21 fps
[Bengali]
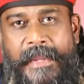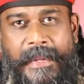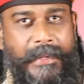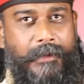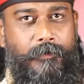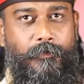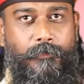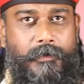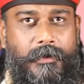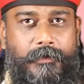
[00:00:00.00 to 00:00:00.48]

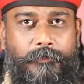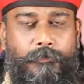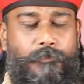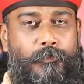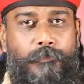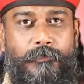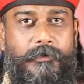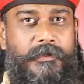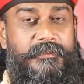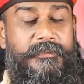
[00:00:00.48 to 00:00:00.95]
এগারো রান
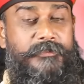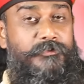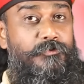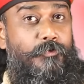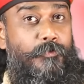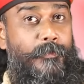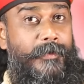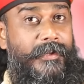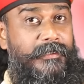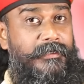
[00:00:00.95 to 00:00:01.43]
কোনোটাতে
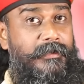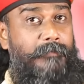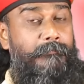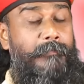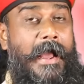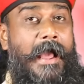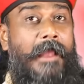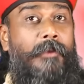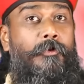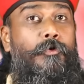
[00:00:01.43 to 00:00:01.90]
কিন্তু খুব একটা
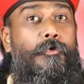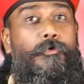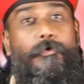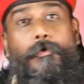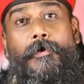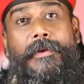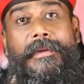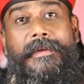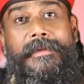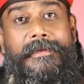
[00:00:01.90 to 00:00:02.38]
ভালো
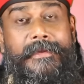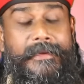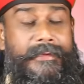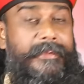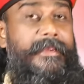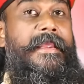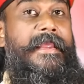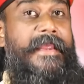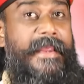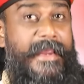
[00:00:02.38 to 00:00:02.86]
করেননি
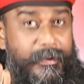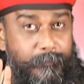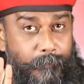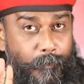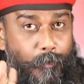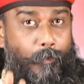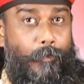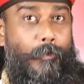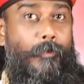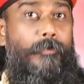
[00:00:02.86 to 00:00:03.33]

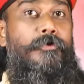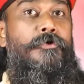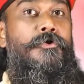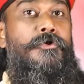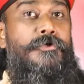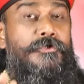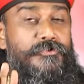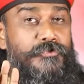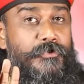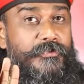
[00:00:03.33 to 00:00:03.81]
এবং
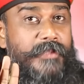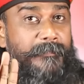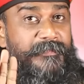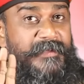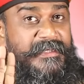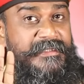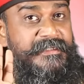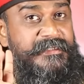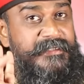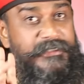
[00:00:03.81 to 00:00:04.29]
যদি
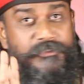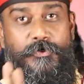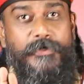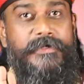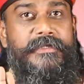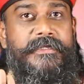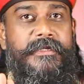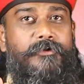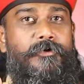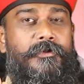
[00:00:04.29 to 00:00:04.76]
আপনি টি
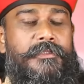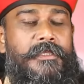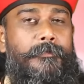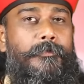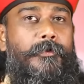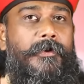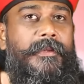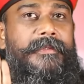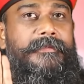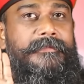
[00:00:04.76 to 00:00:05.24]
টোয়েন্টির কথা
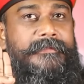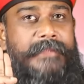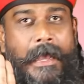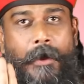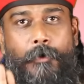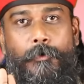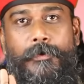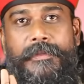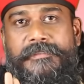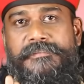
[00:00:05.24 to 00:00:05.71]
বলেন
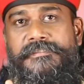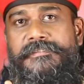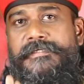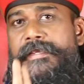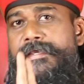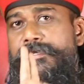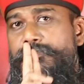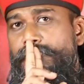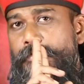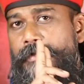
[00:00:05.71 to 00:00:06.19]
তাহলে
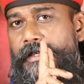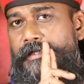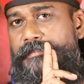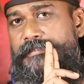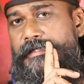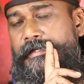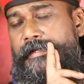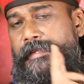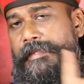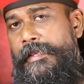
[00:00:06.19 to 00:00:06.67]
সেই দুই
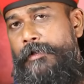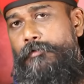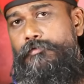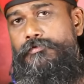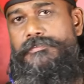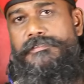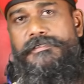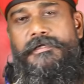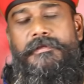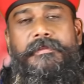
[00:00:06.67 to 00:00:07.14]

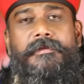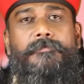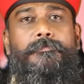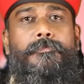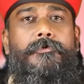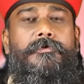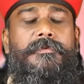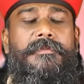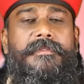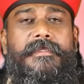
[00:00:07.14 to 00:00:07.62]
সালের
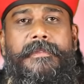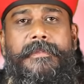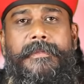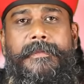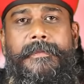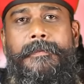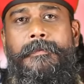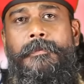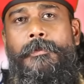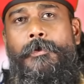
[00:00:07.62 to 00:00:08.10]
পর
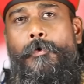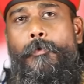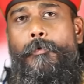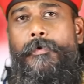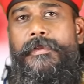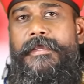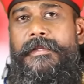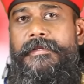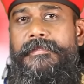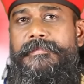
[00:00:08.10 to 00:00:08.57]
থেকে
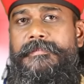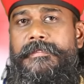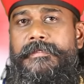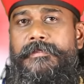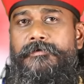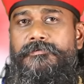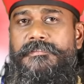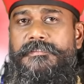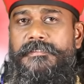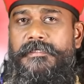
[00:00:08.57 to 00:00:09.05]
ওইখানে
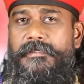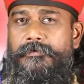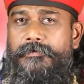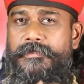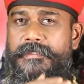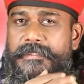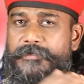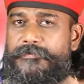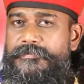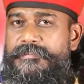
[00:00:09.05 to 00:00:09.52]
তিনি হচ্ছে গিয়ে
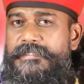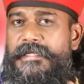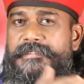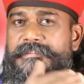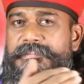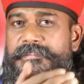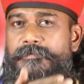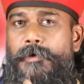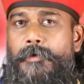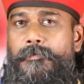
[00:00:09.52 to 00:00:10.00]
ওই
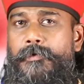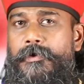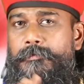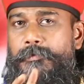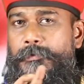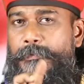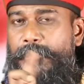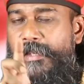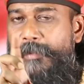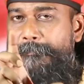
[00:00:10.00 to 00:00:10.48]
নিউজিল্যান্ড জিম্বাবুয়ের
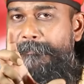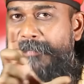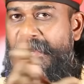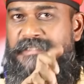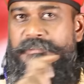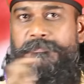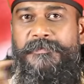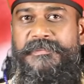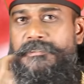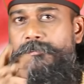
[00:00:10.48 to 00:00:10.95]
বিপক্ষে
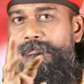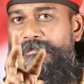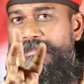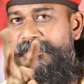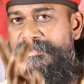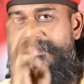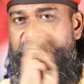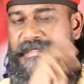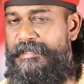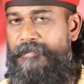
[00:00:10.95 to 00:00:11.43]
পাঁচ ম্যাচের
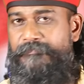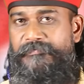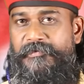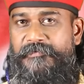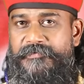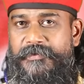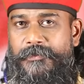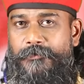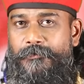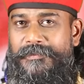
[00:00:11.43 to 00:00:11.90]
মধ্যে তিনটা
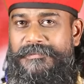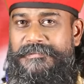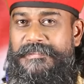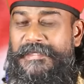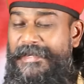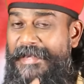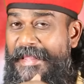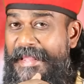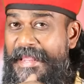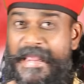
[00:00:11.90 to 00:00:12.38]
ফিফটি
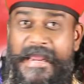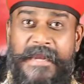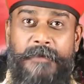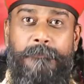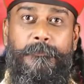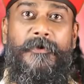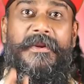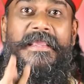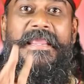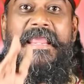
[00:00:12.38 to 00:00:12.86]
করেছিলেন
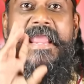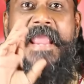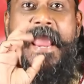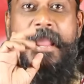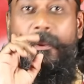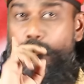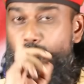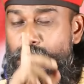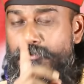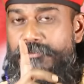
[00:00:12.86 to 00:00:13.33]
এরপরে
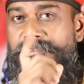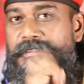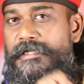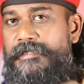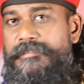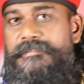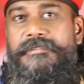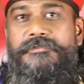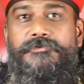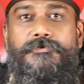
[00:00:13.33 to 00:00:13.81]
একুশটা
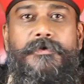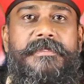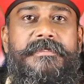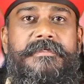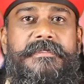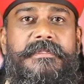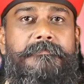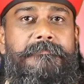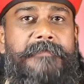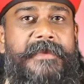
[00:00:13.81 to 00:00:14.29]
টি
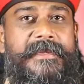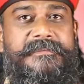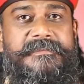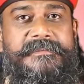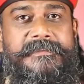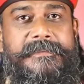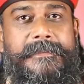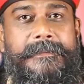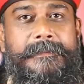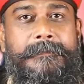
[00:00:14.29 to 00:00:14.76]
টোয়েন্টি
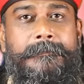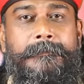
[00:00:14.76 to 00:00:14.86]
ম্যাচে